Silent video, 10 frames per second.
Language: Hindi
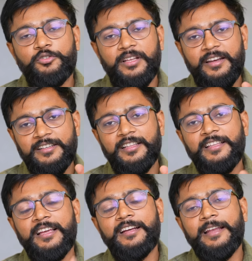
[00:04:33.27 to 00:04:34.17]
जो जनरेशन
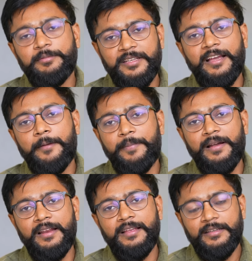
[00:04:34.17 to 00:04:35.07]
दिया ना टाइप सी का
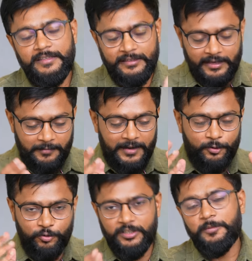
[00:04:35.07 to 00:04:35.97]
एप्पल ने इसके एक बार
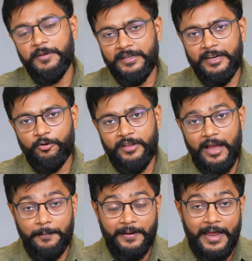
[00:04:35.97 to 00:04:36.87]
खुद स्पीड देखो
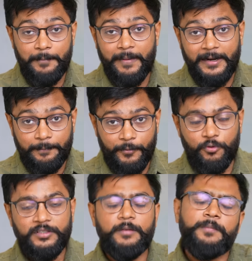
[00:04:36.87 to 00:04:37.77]
यहाँ पर आईपैड
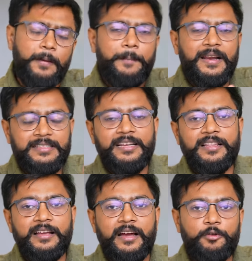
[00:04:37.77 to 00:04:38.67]
प्रो सिर्फ कंपेरिजन के
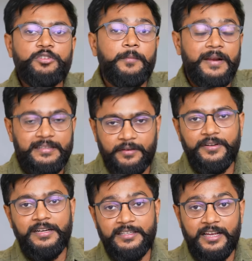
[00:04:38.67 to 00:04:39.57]
लिए दिखा रहा हूँ उसका प्राइस डेफिनेटली